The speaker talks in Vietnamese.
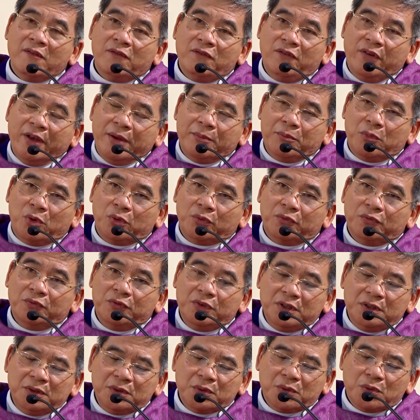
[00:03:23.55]
về một
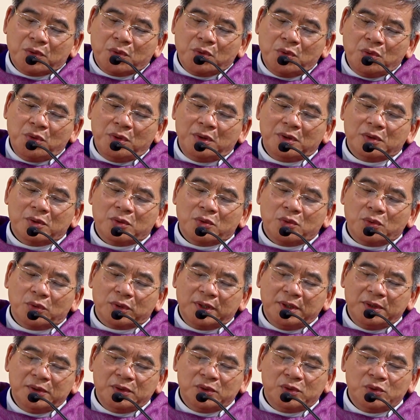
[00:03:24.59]
vương quốc của
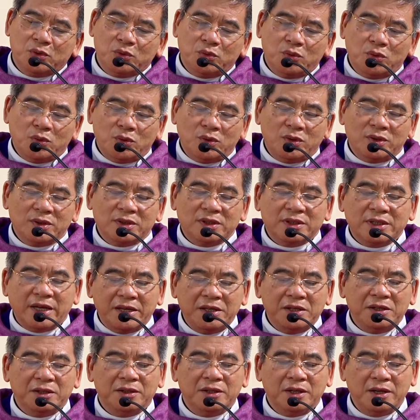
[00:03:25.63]
Thiên Chúa sẽ
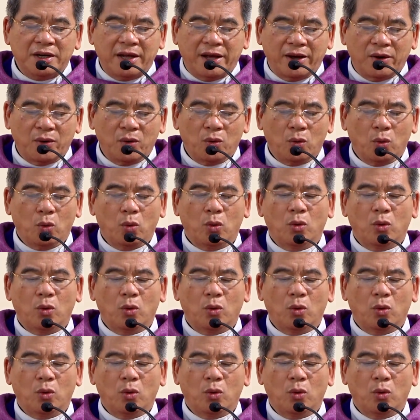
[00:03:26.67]
như thế nào.